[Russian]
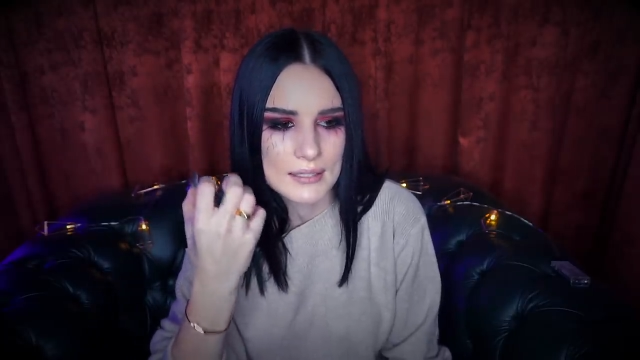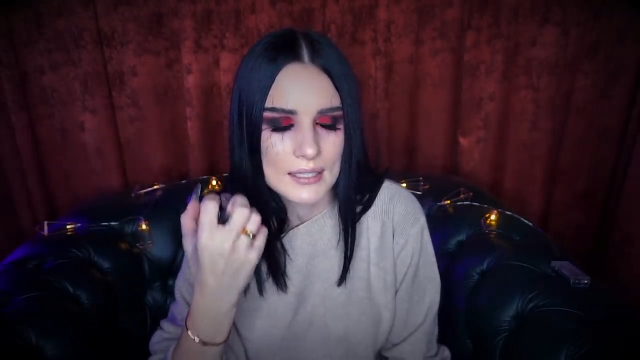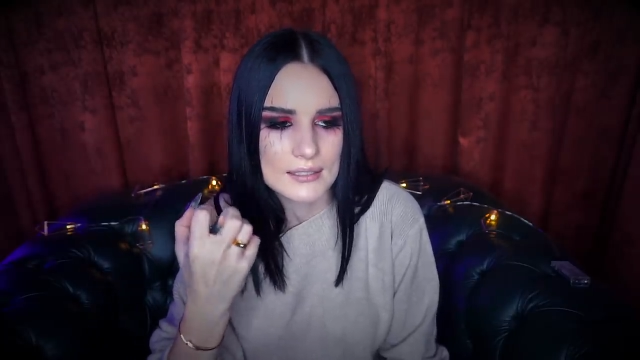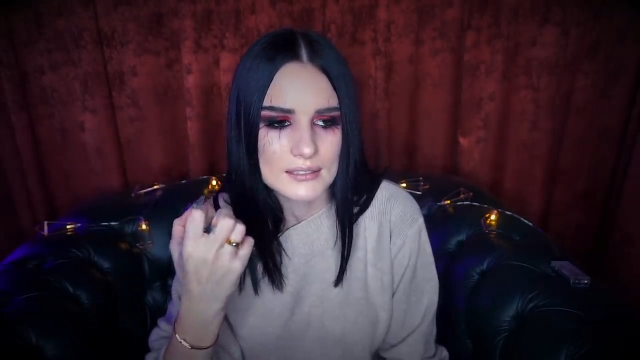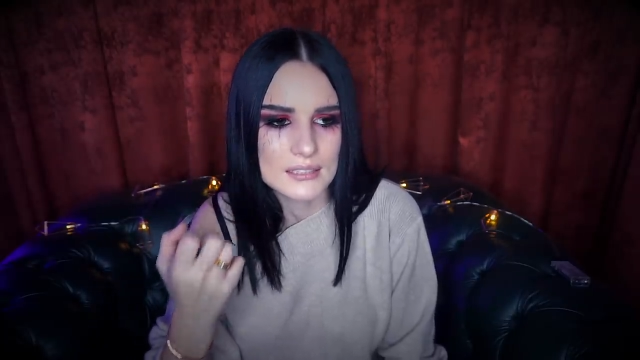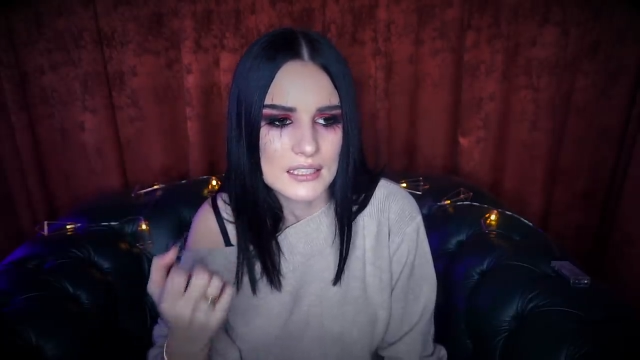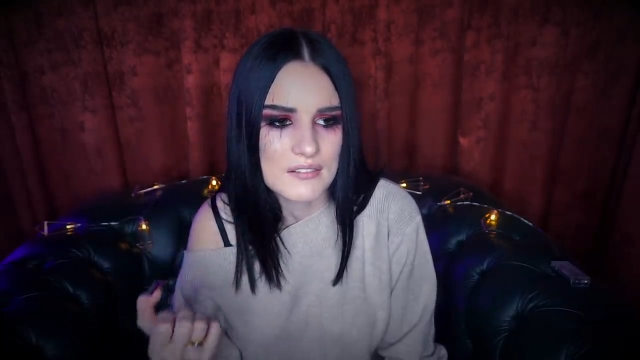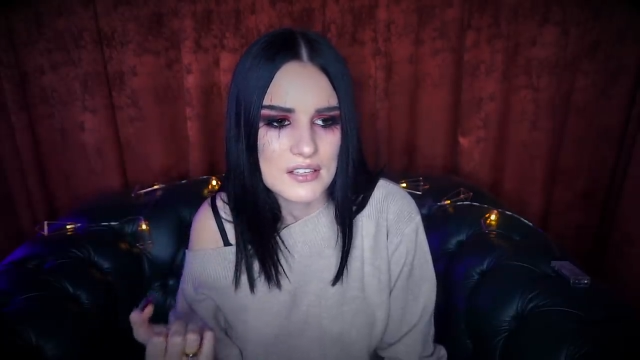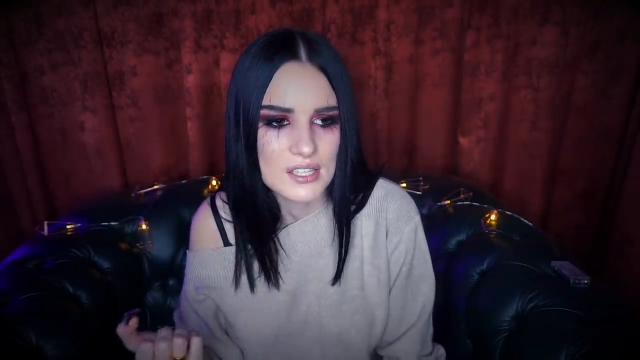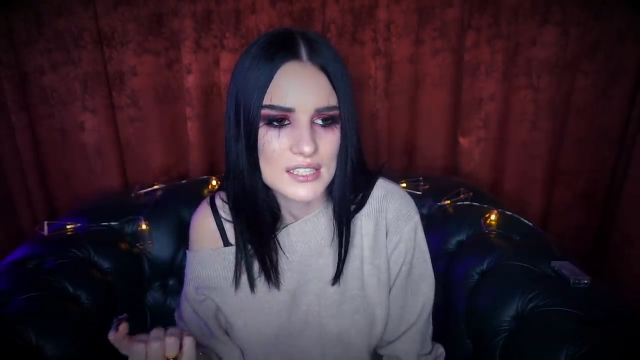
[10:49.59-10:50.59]
Она
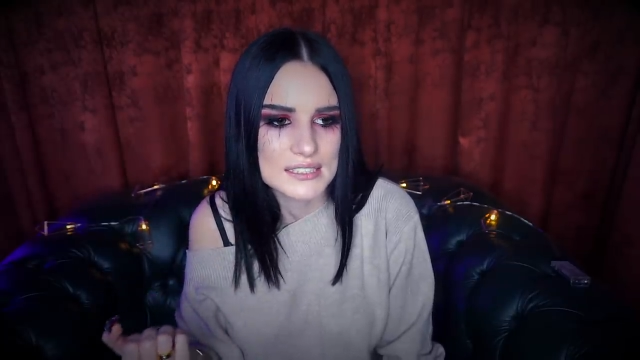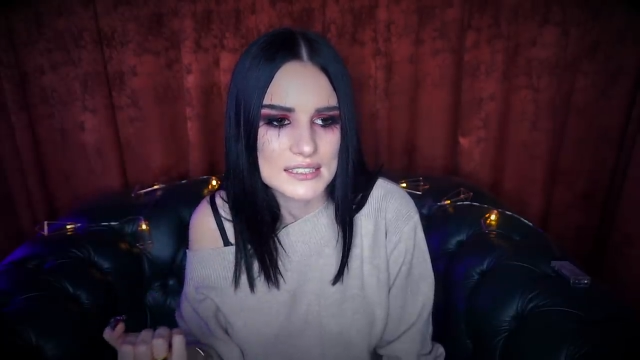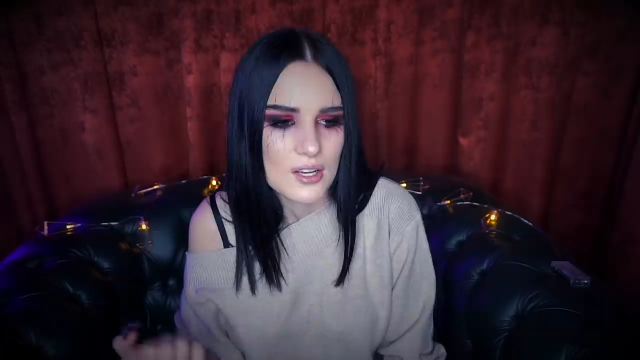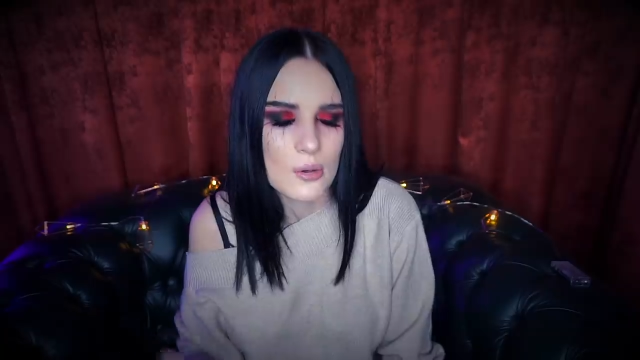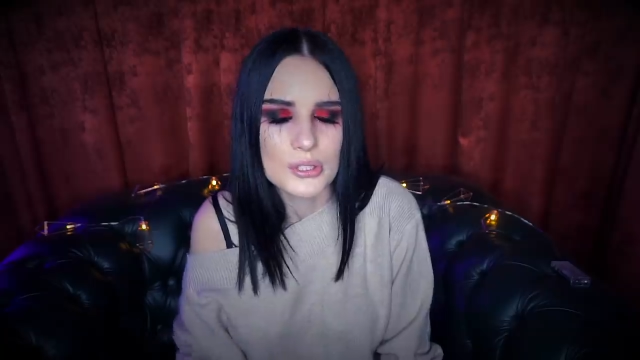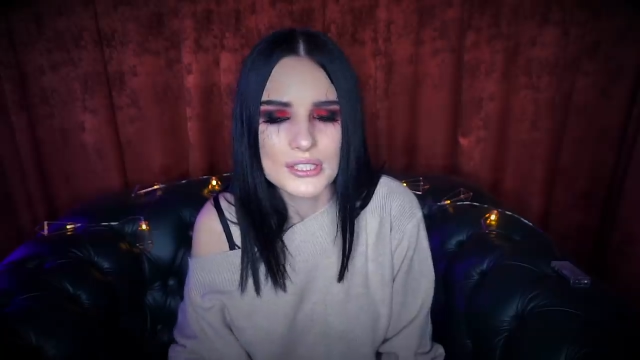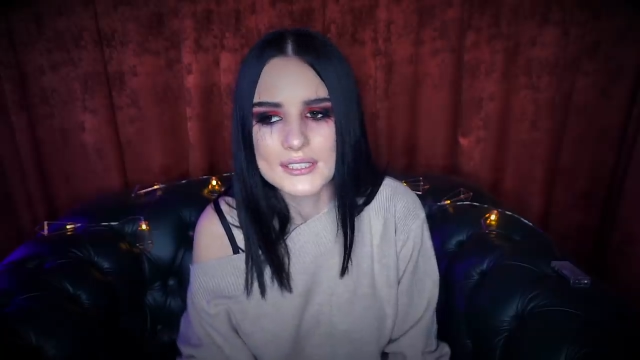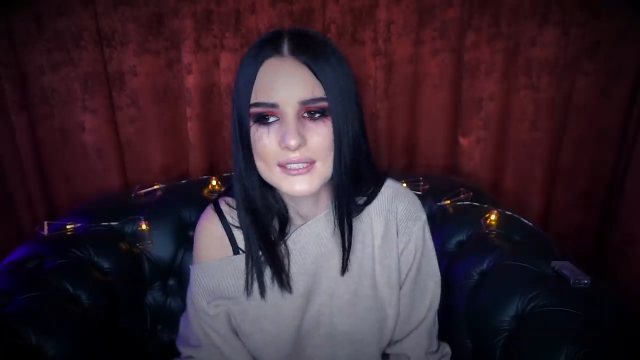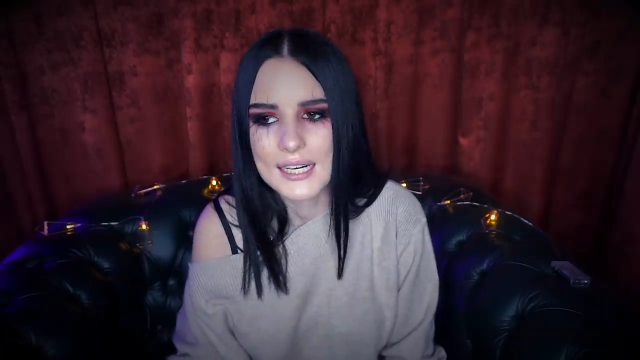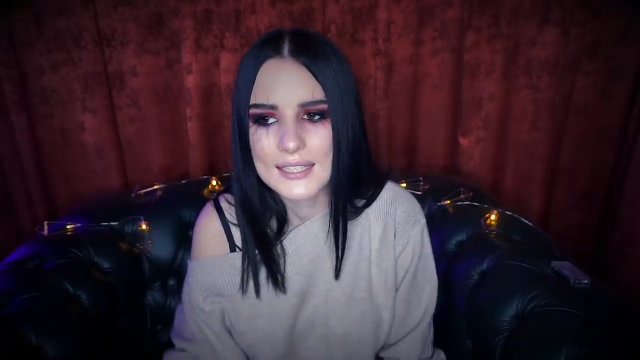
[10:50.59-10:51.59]
становилась какой-то
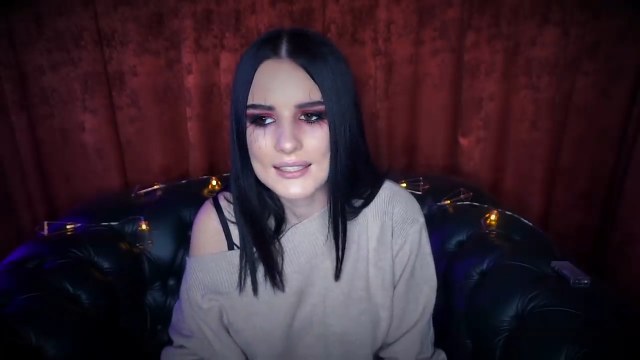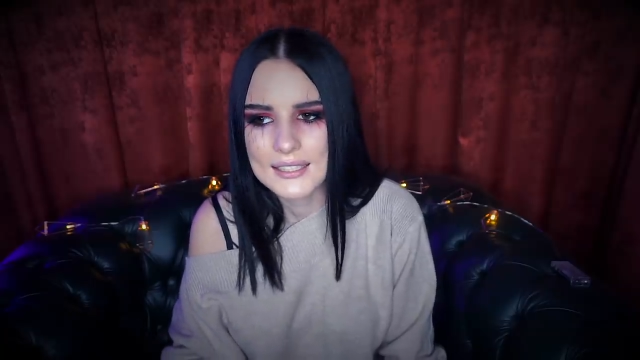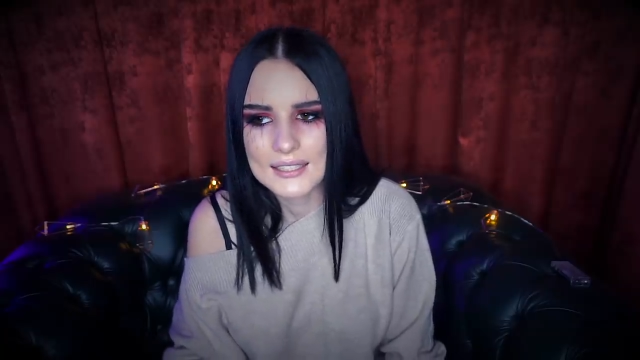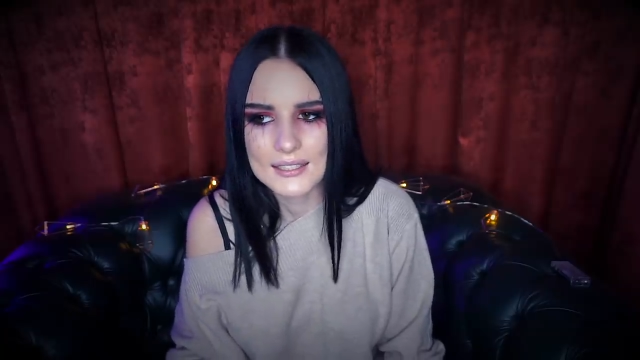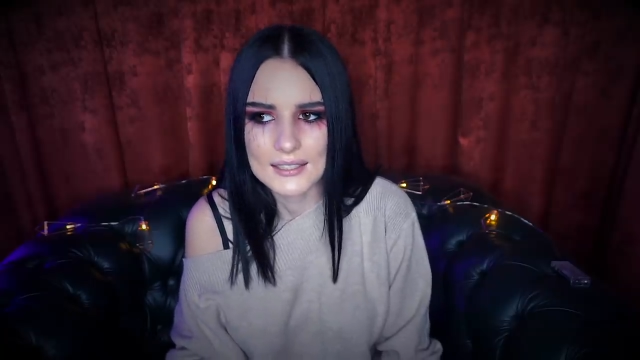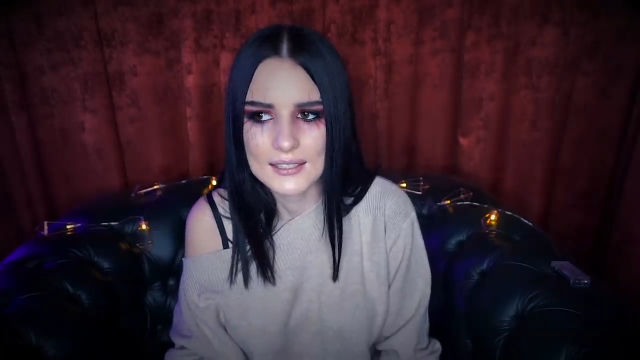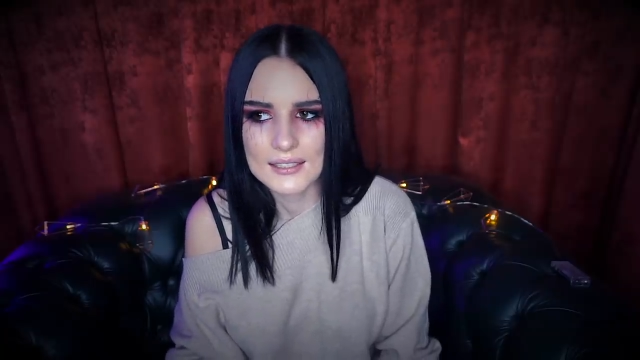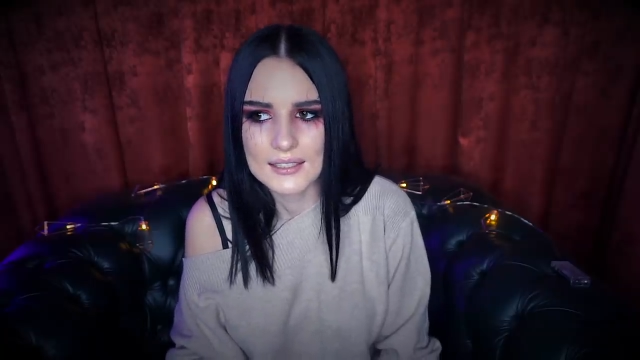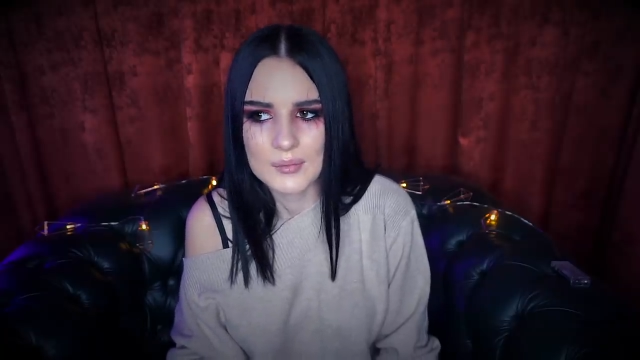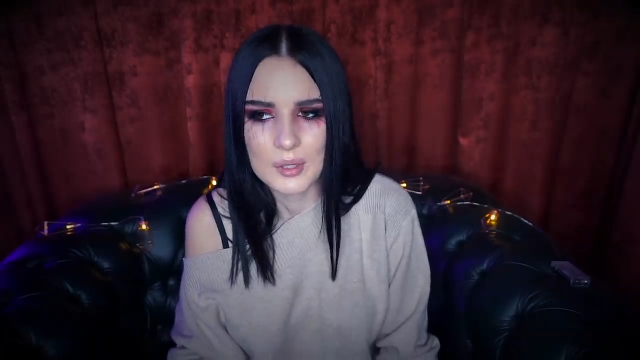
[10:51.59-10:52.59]
странной
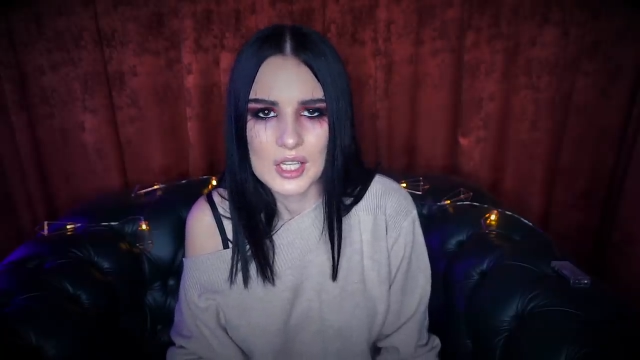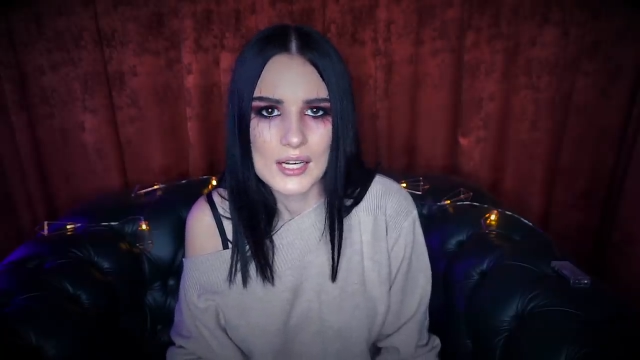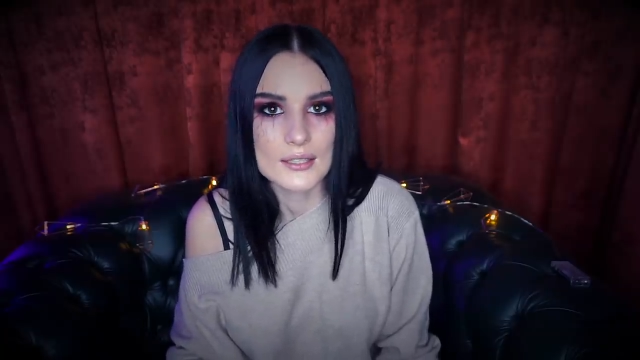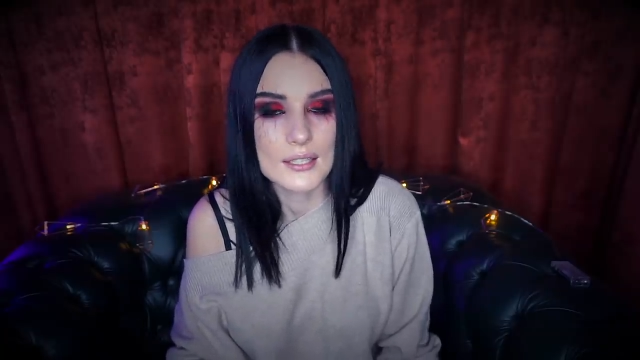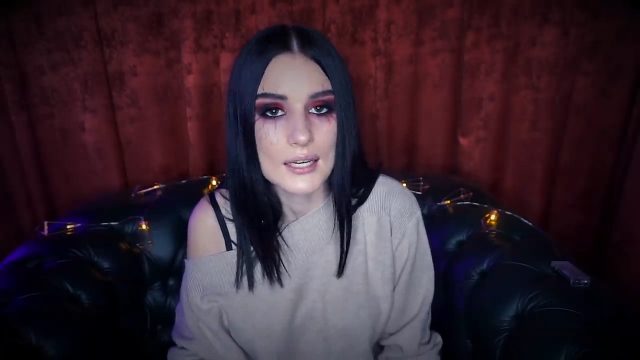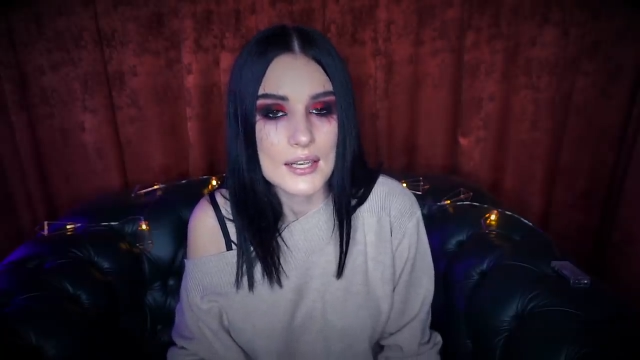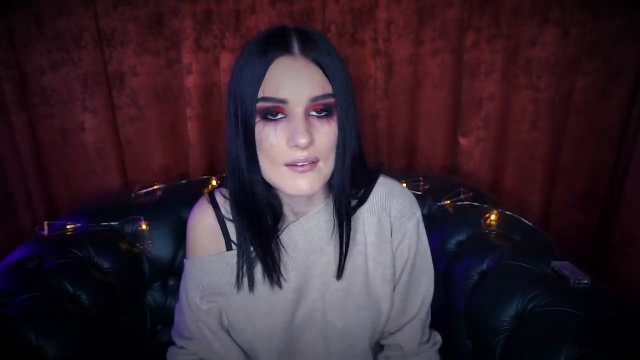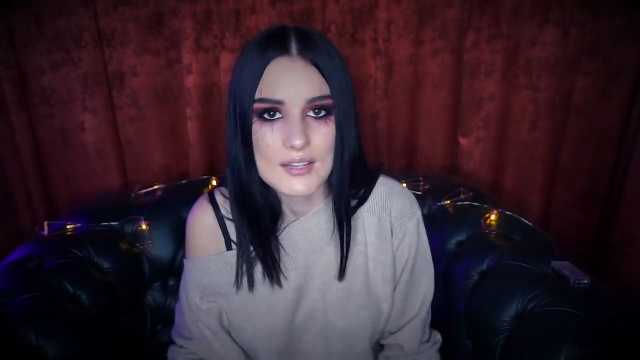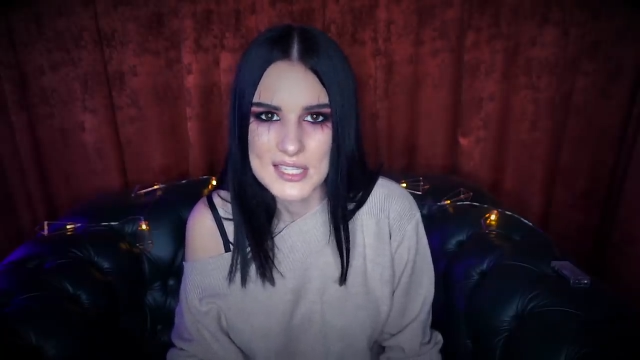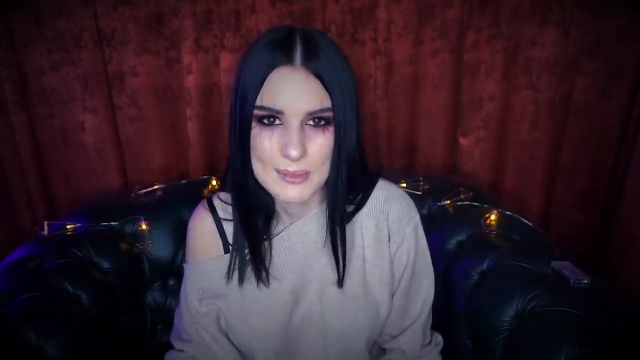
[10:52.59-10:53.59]
и не могла
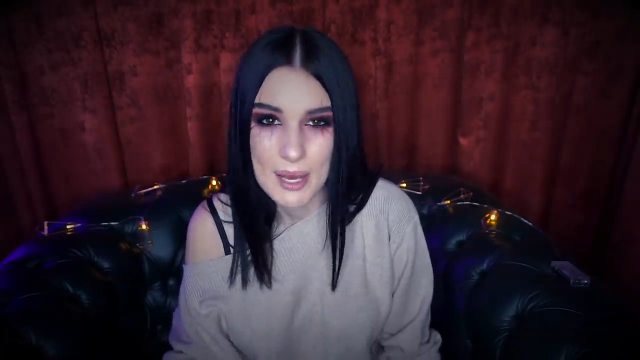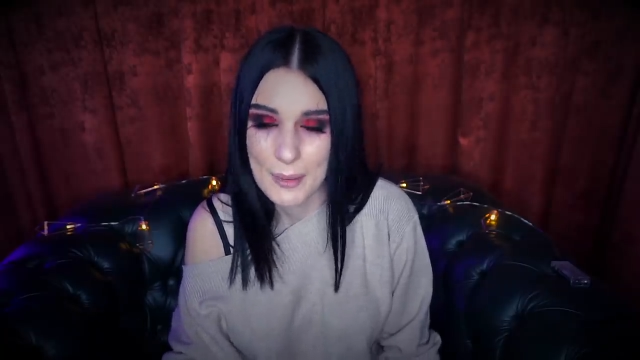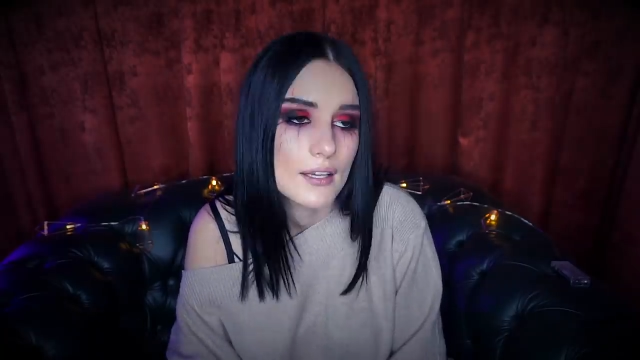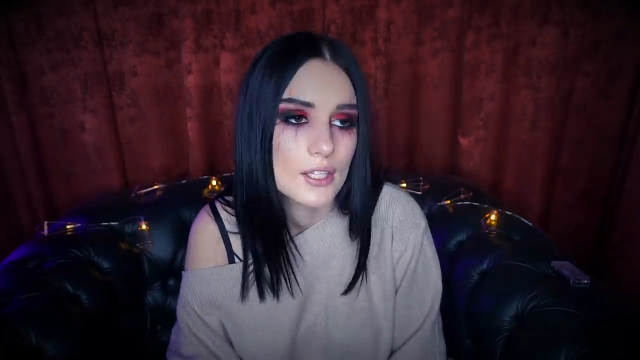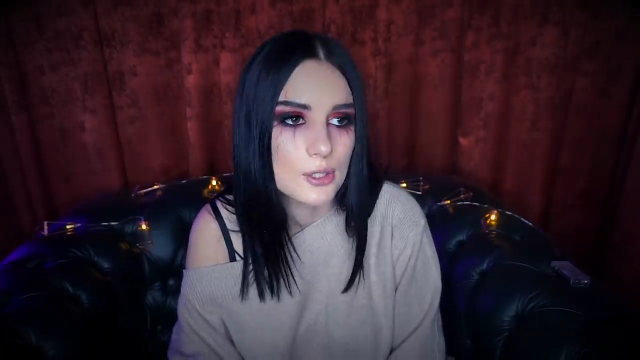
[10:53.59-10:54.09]
контролировать себя.